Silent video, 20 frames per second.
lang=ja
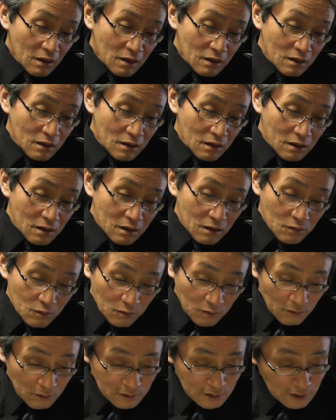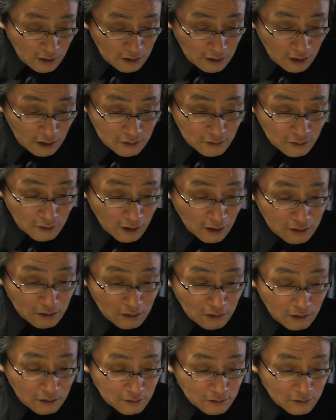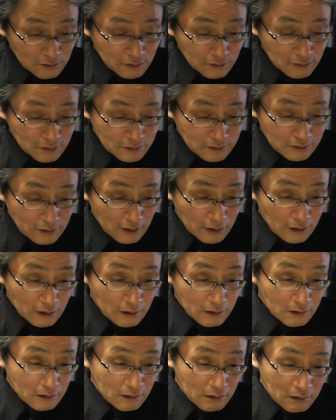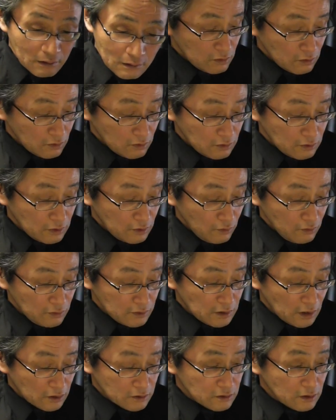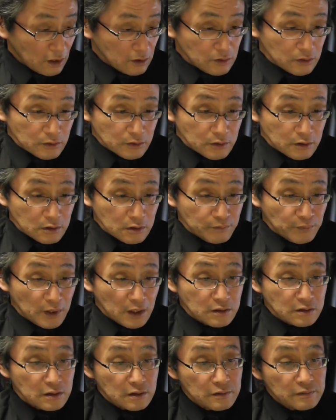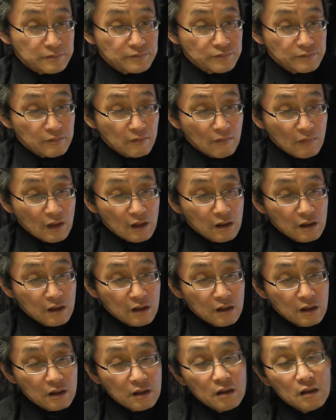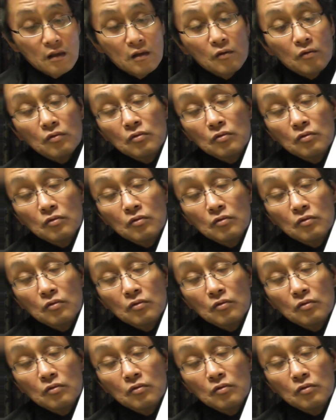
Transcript: えー、ここには何と書いてるかっていうとですね、この439ページ、えー、こ